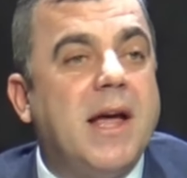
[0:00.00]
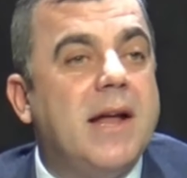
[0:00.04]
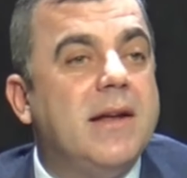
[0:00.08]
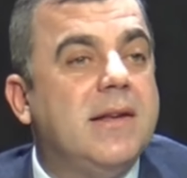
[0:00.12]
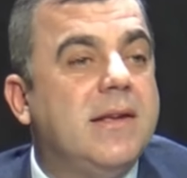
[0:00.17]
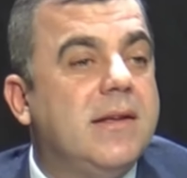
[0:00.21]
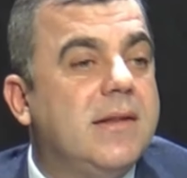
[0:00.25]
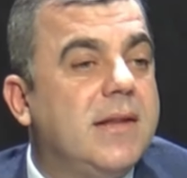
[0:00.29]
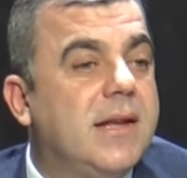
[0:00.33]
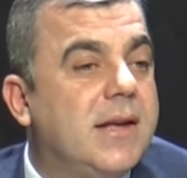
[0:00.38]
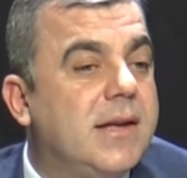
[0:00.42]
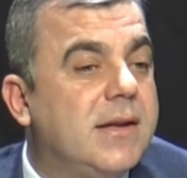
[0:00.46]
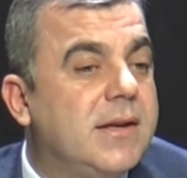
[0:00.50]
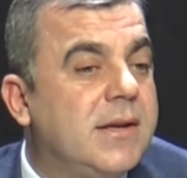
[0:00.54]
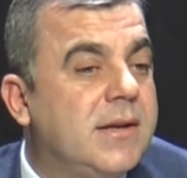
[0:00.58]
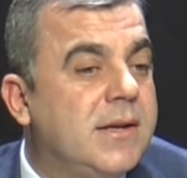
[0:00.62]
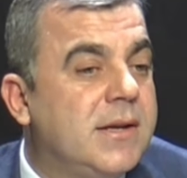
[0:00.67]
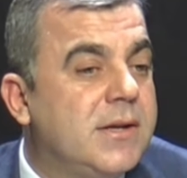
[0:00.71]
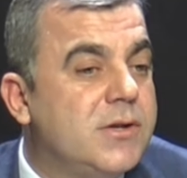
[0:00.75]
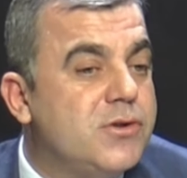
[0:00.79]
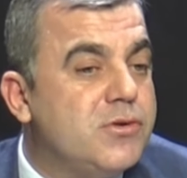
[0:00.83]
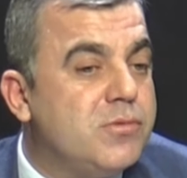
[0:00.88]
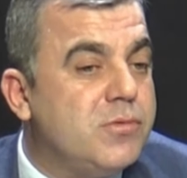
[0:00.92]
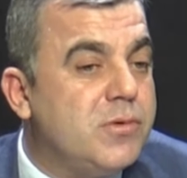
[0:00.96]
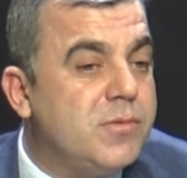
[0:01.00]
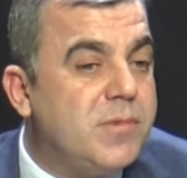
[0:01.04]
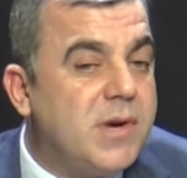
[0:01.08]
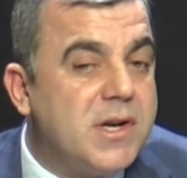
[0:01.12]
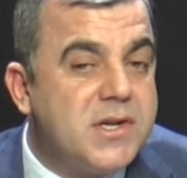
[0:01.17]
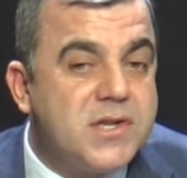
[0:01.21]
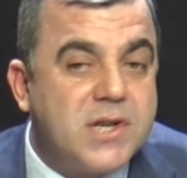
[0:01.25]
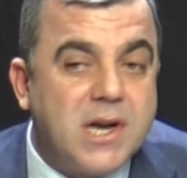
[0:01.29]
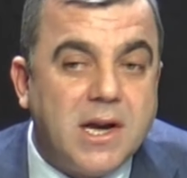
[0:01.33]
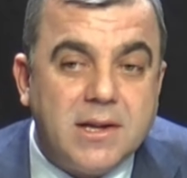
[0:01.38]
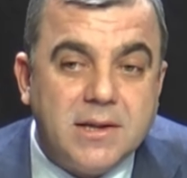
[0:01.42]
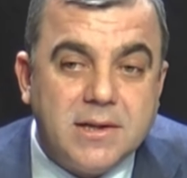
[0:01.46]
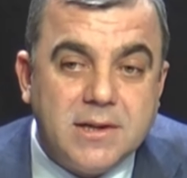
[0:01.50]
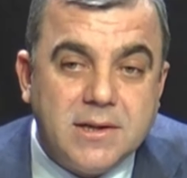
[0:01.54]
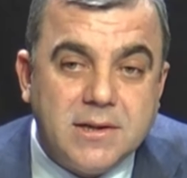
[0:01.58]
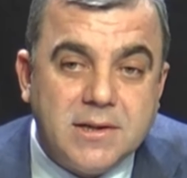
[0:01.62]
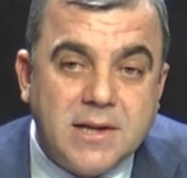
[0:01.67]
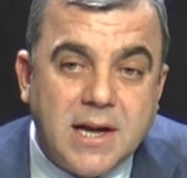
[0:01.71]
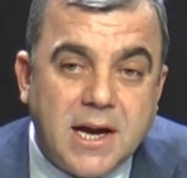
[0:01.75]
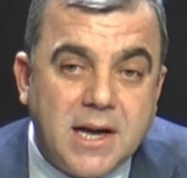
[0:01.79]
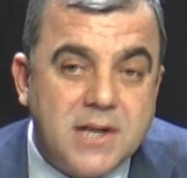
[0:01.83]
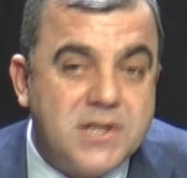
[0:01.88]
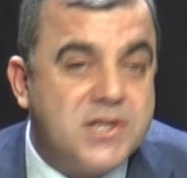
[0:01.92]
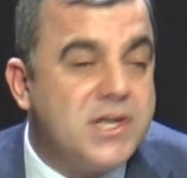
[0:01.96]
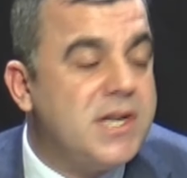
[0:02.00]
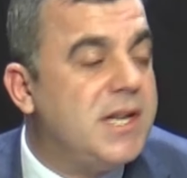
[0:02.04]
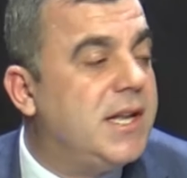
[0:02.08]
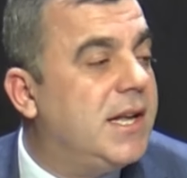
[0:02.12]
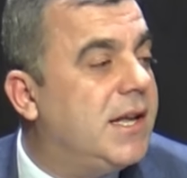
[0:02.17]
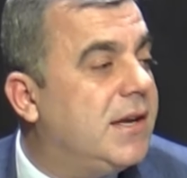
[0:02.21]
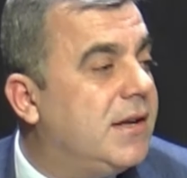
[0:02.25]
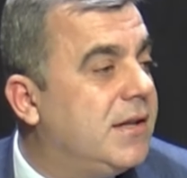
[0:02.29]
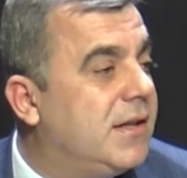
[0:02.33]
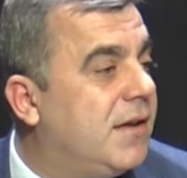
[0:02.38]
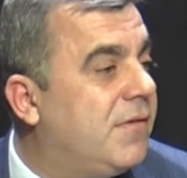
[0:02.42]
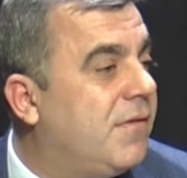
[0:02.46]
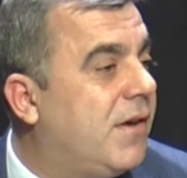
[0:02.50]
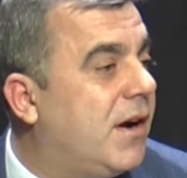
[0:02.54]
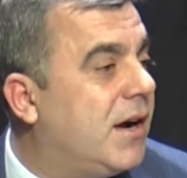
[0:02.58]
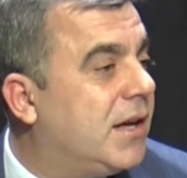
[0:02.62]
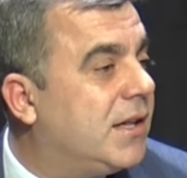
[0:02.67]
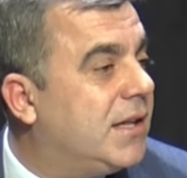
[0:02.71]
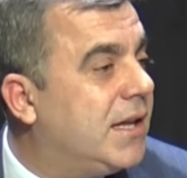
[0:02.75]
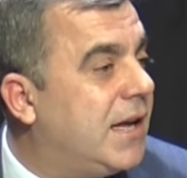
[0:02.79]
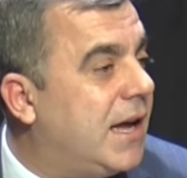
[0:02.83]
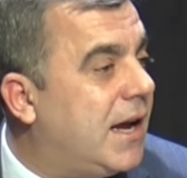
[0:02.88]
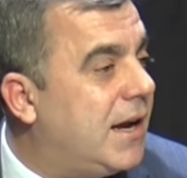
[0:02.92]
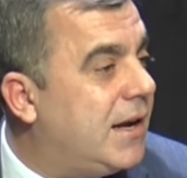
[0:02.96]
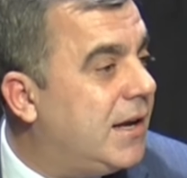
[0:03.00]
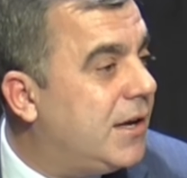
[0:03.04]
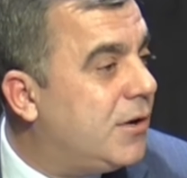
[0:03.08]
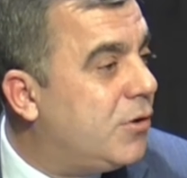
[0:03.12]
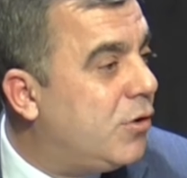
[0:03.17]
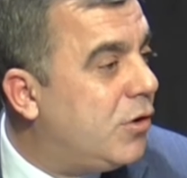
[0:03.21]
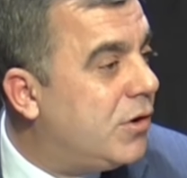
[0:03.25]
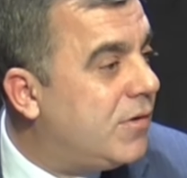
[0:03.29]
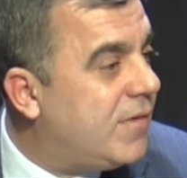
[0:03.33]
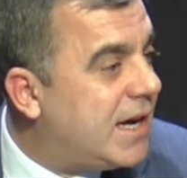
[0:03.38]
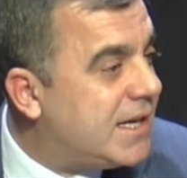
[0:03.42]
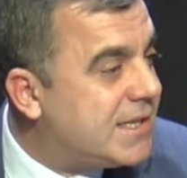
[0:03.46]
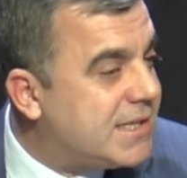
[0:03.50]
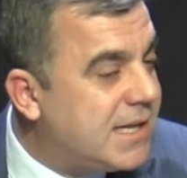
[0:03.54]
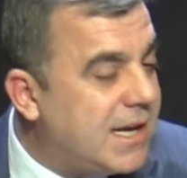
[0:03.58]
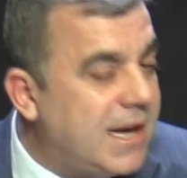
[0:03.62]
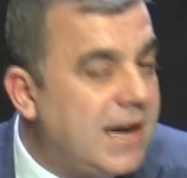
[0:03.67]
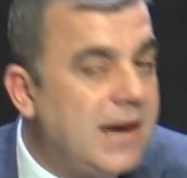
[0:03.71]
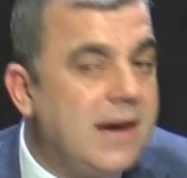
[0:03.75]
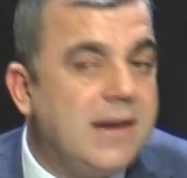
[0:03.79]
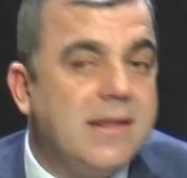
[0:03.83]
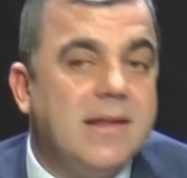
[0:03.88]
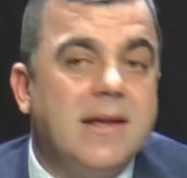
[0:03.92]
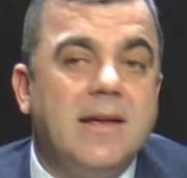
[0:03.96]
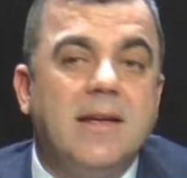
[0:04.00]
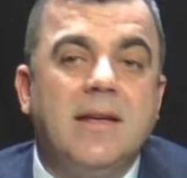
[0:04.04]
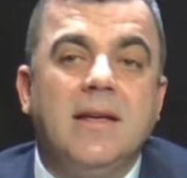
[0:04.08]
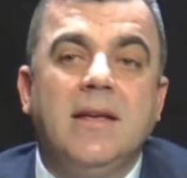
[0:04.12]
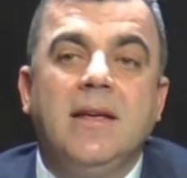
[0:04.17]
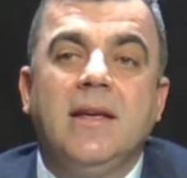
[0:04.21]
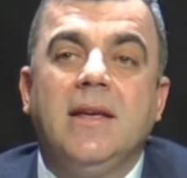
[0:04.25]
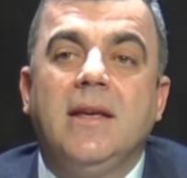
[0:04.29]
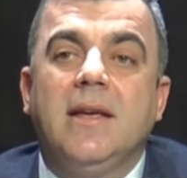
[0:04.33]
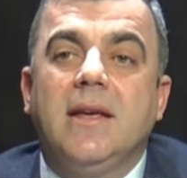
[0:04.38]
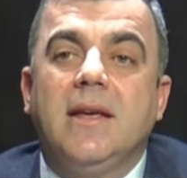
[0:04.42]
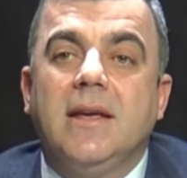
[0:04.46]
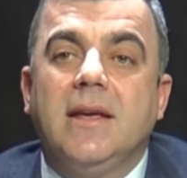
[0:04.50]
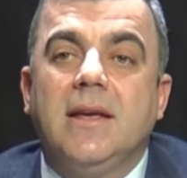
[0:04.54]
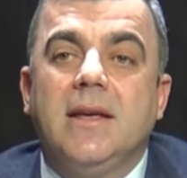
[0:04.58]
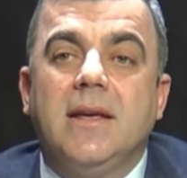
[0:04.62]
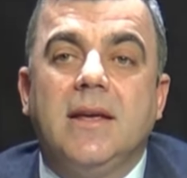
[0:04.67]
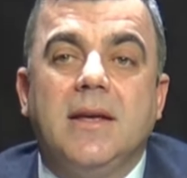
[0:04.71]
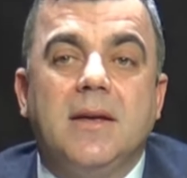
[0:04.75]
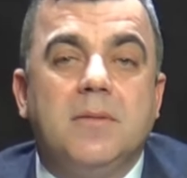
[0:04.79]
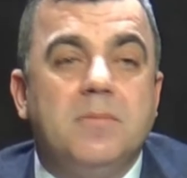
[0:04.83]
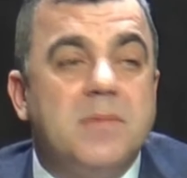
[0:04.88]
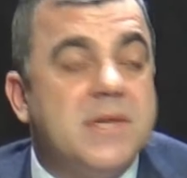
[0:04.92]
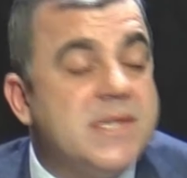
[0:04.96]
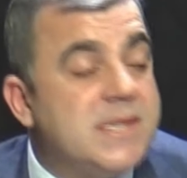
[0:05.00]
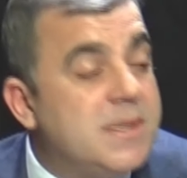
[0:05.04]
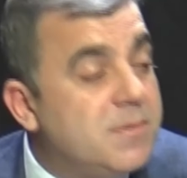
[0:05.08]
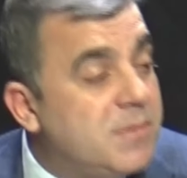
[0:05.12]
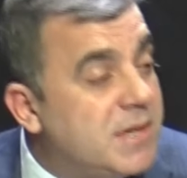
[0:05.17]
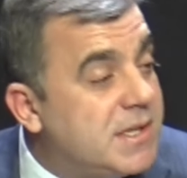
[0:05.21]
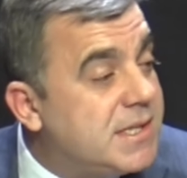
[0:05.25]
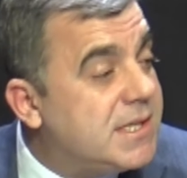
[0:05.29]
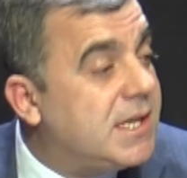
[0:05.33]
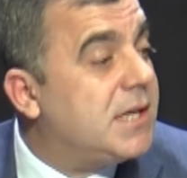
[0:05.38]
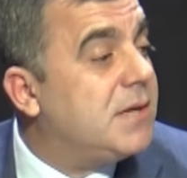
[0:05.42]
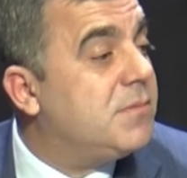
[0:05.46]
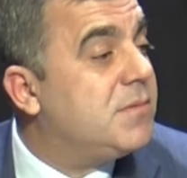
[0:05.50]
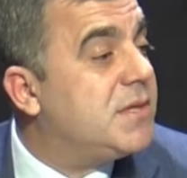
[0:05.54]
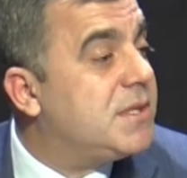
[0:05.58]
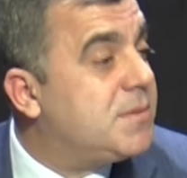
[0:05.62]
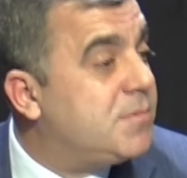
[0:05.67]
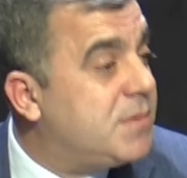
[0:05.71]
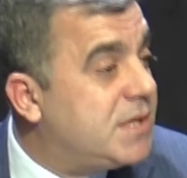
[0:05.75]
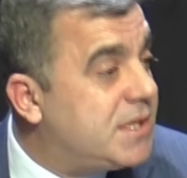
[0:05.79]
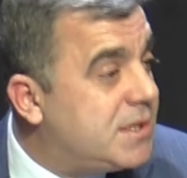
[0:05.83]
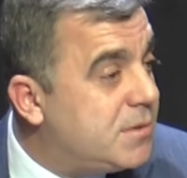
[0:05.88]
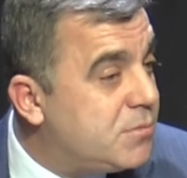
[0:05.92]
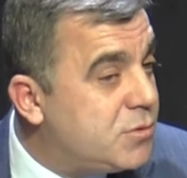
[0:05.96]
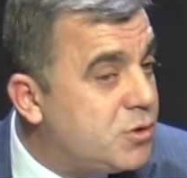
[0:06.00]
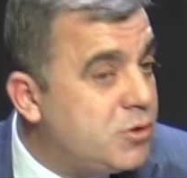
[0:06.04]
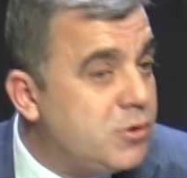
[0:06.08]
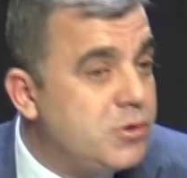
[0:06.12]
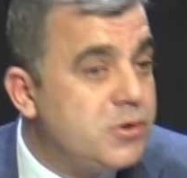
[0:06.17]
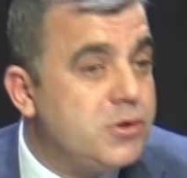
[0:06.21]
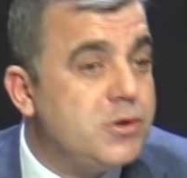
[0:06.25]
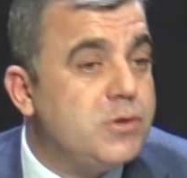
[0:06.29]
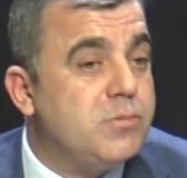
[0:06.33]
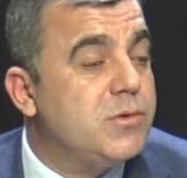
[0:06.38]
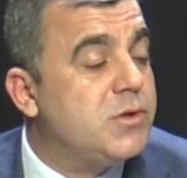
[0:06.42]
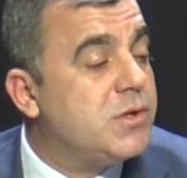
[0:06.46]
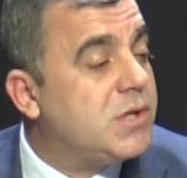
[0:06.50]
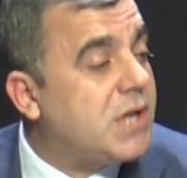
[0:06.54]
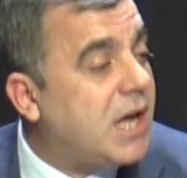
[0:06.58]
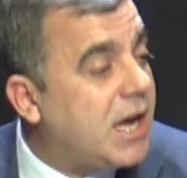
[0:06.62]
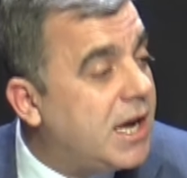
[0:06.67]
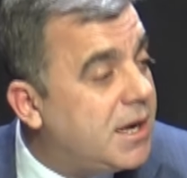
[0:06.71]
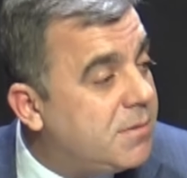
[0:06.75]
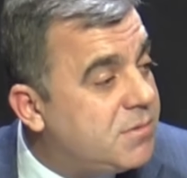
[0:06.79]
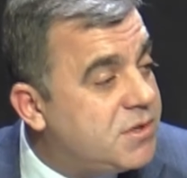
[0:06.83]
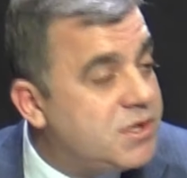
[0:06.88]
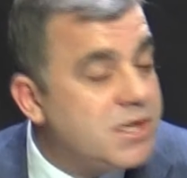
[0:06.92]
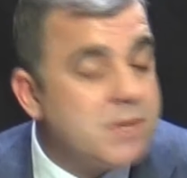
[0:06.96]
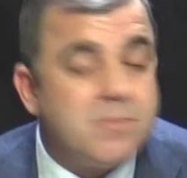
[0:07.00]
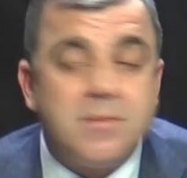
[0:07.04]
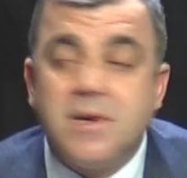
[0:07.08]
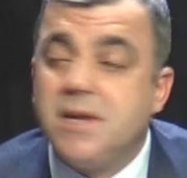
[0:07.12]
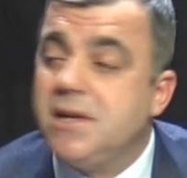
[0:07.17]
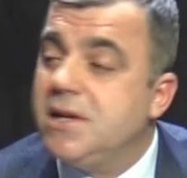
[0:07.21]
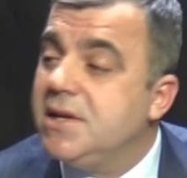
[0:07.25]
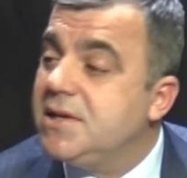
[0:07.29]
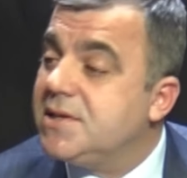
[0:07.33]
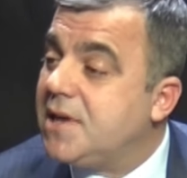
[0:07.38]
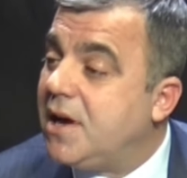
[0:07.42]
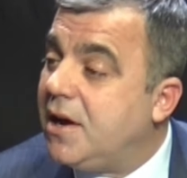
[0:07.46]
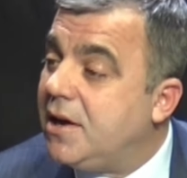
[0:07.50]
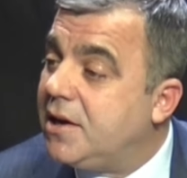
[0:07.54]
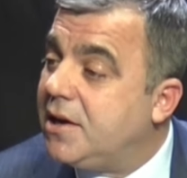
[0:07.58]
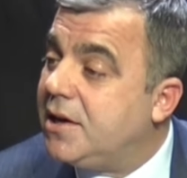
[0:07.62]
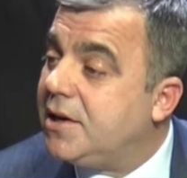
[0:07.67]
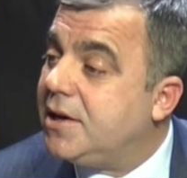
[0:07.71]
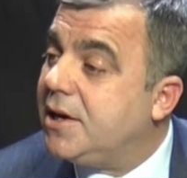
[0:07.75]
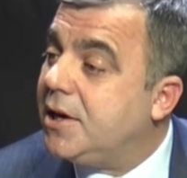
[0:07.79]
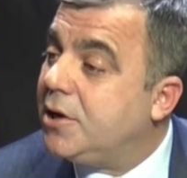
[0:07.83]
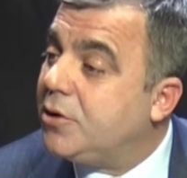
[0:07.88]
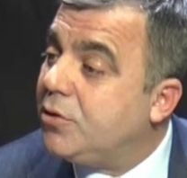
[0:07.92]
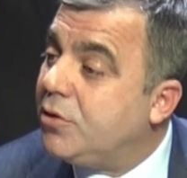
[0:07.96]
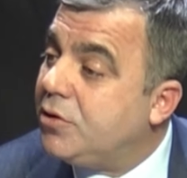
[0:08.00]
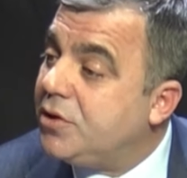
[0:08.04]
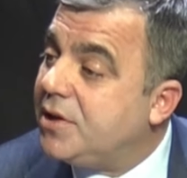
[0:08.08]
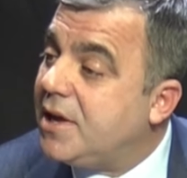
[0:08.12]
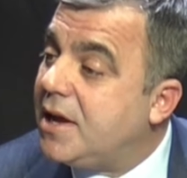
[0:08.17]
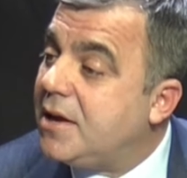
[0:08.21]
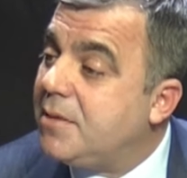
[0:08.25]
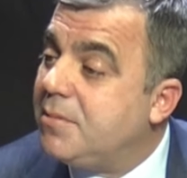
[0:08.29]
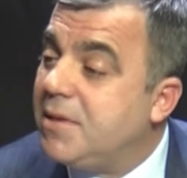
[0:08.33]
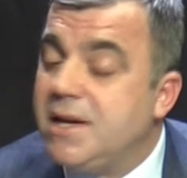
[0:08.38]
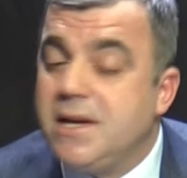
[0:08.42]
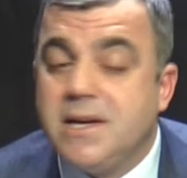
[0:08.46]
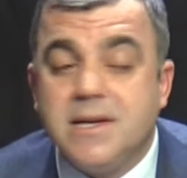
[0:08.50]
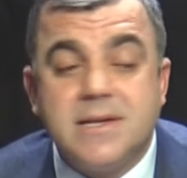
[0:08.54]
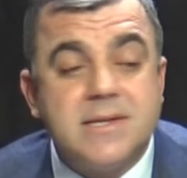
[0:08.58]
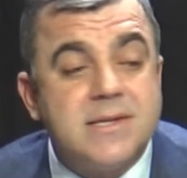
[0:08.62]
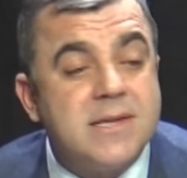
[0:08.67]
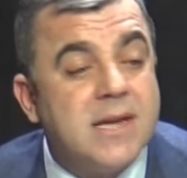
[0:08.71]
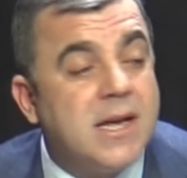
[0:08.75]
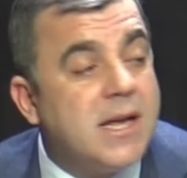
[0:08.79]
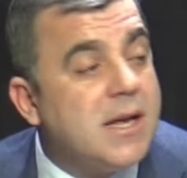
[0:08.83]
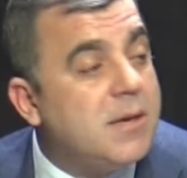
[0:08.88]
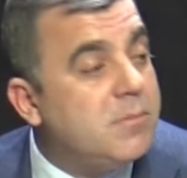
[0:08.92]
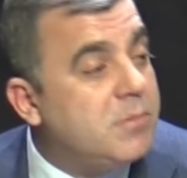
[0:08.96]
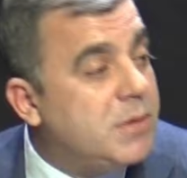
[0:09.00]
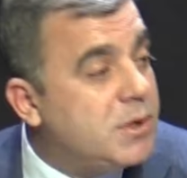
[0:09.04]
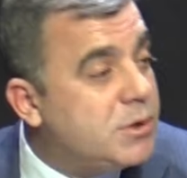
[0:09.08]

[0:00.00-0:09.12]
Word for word: E, belki de e, Cumhurbaşkanlığı tercihlerinde farklı yerlere oy verseler de e, bizim insanımız, bizim çocuğumuz sahip çıkmalıyız, Ankara'ya göndermeliyiz,